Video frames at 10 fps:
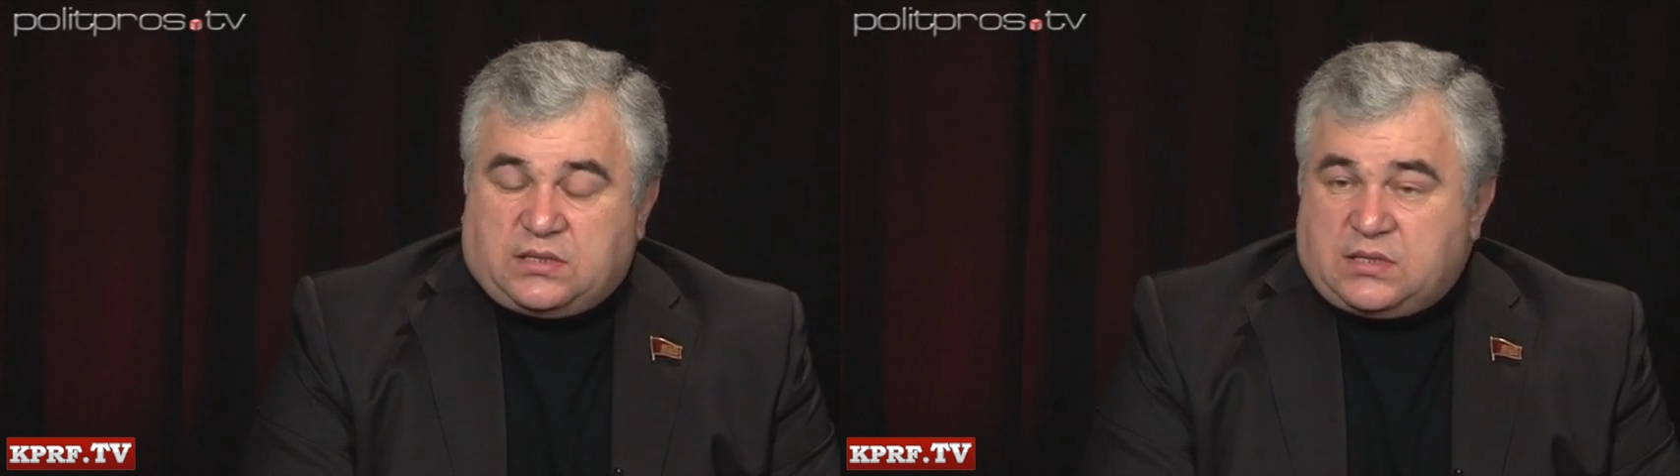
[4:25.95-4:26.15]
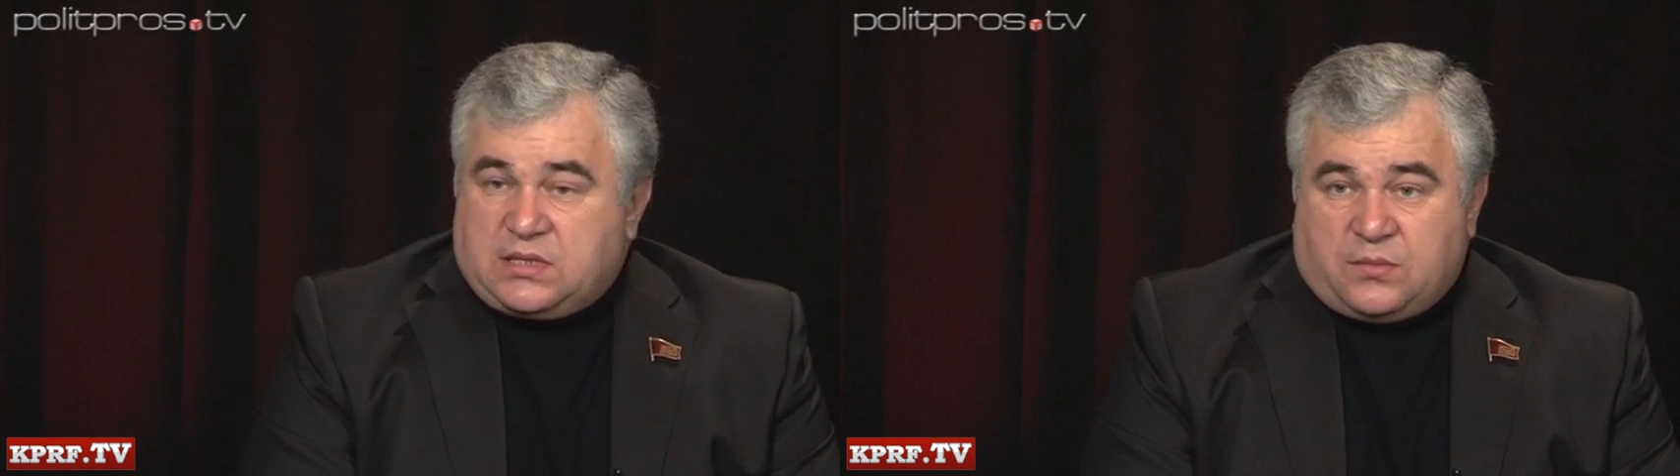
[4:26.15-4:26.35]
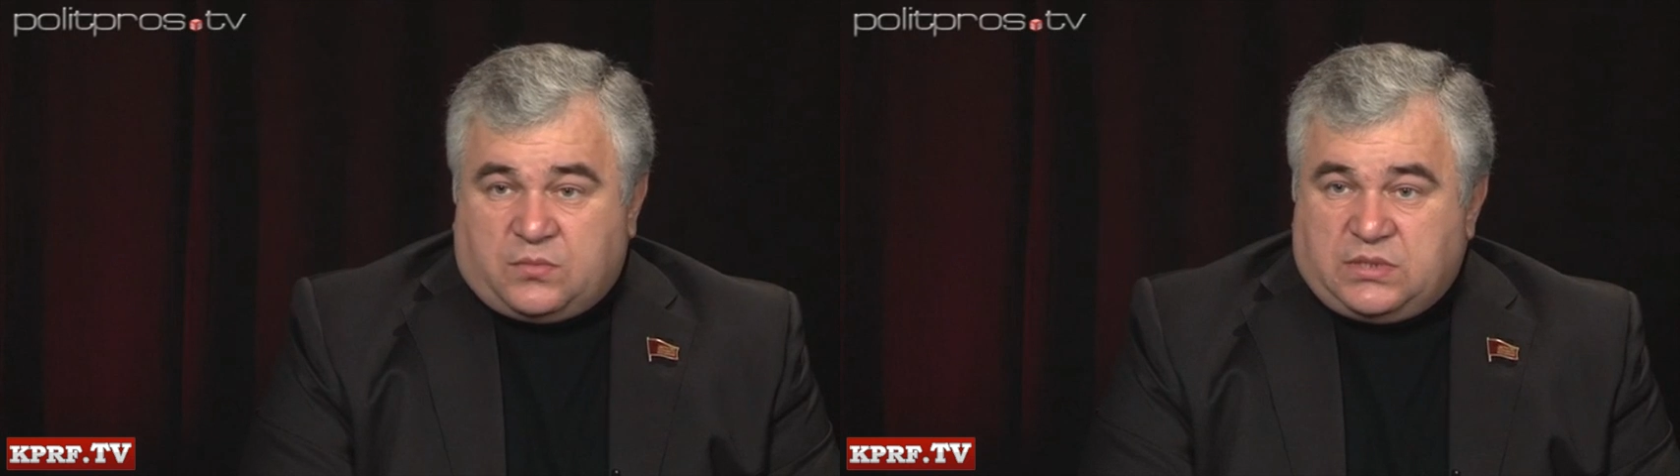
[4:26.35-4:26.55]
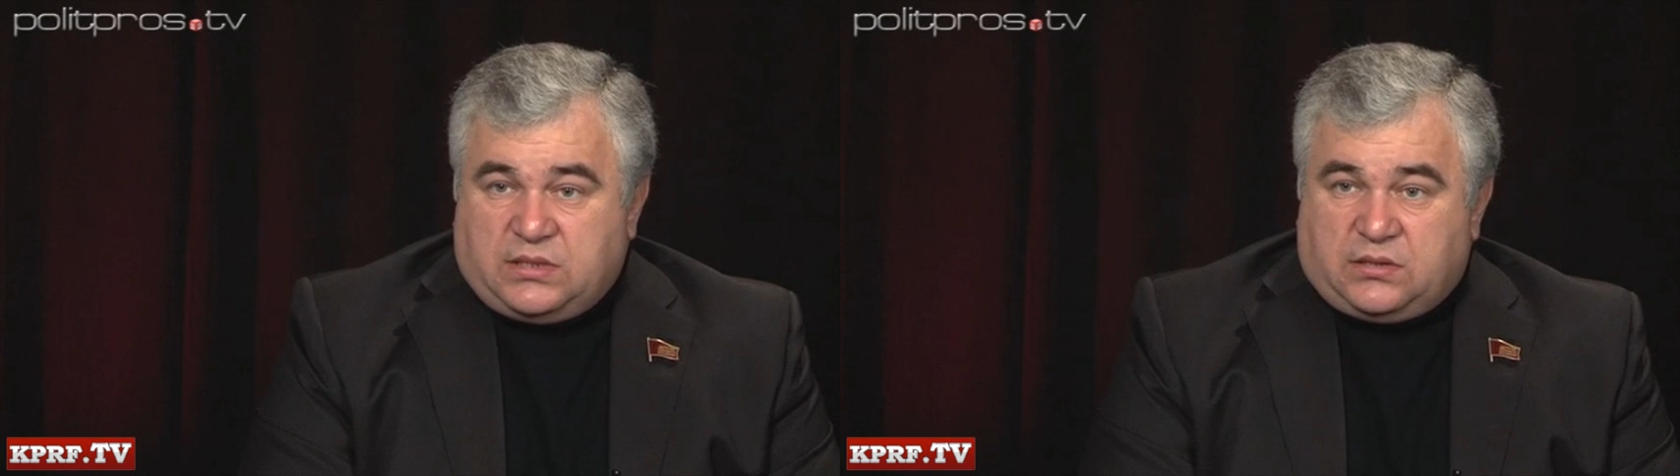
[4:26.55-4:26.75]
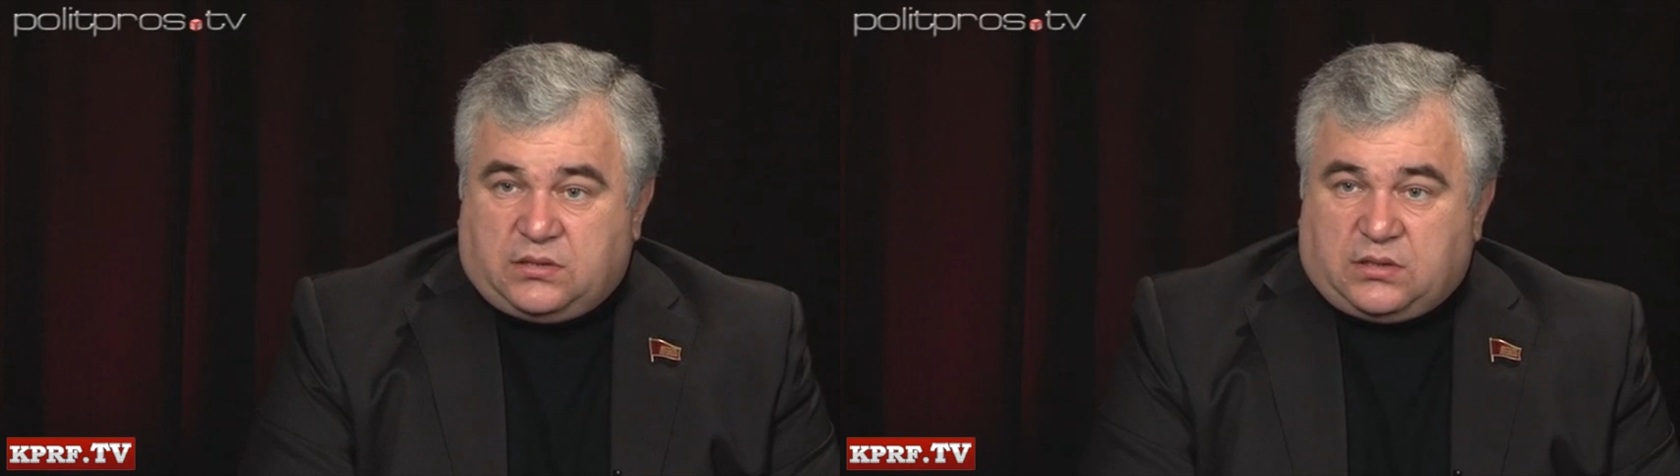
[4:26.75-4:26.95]
это на самом
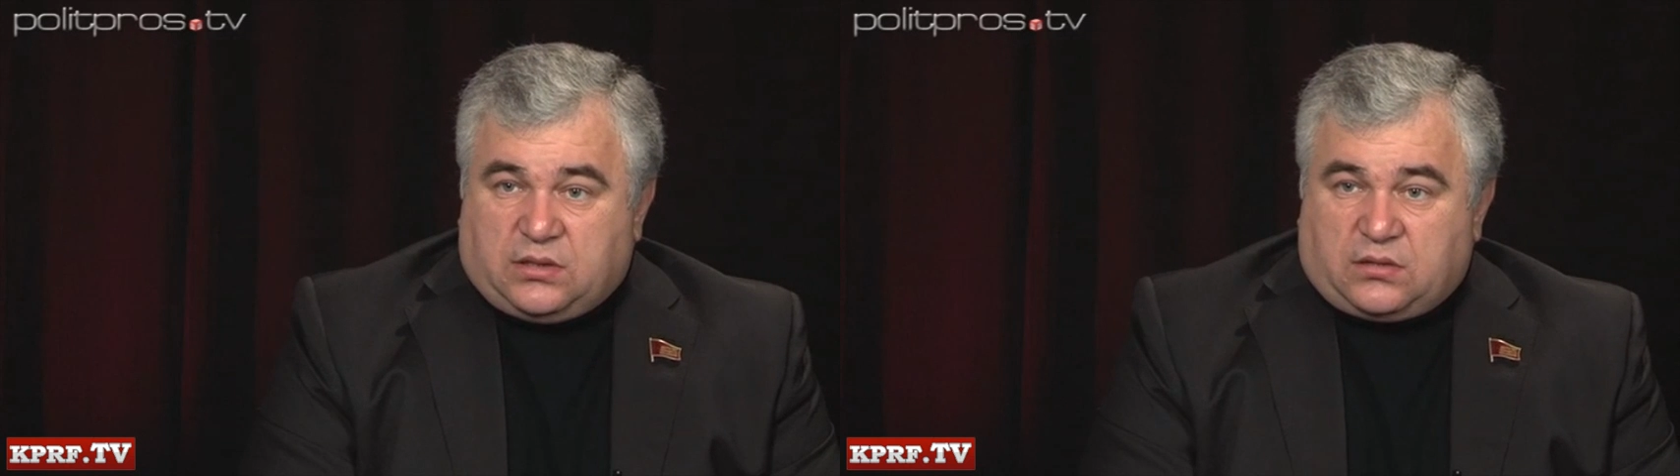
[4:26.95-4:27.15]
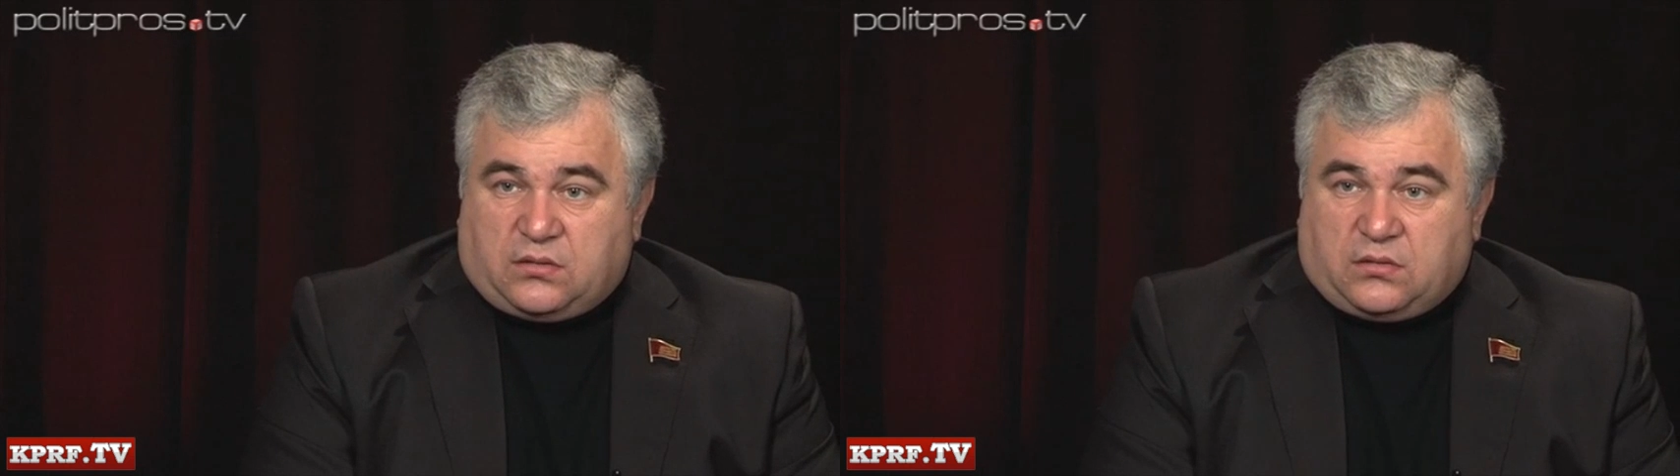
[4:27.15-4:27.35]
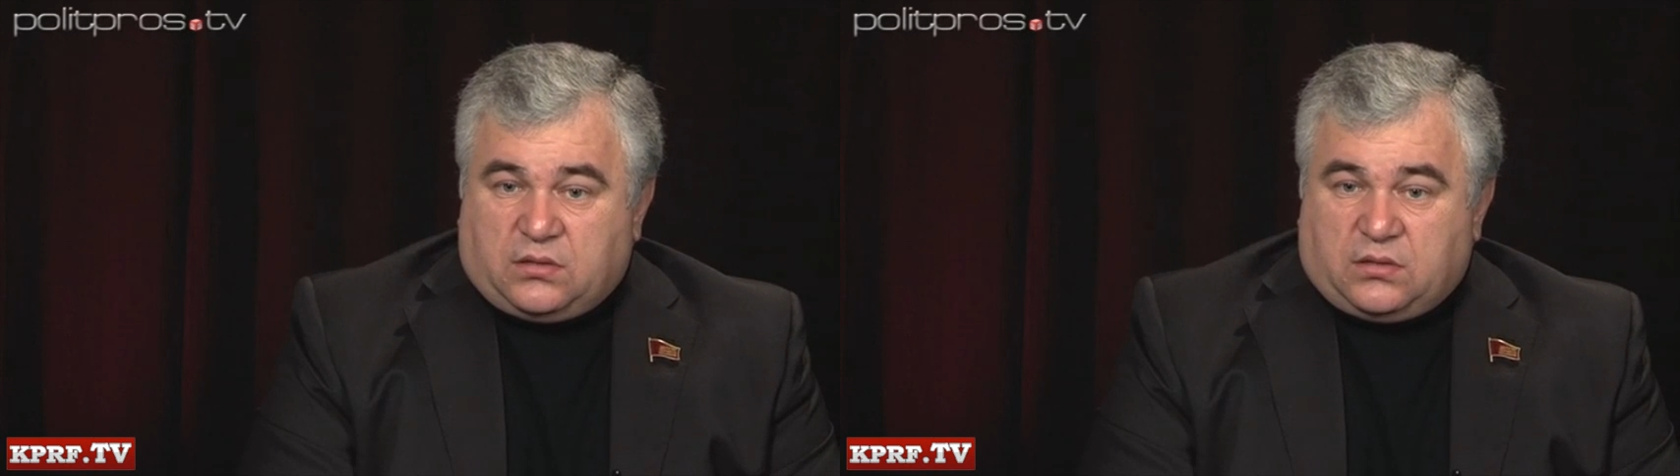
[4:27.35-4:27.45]
деле не так.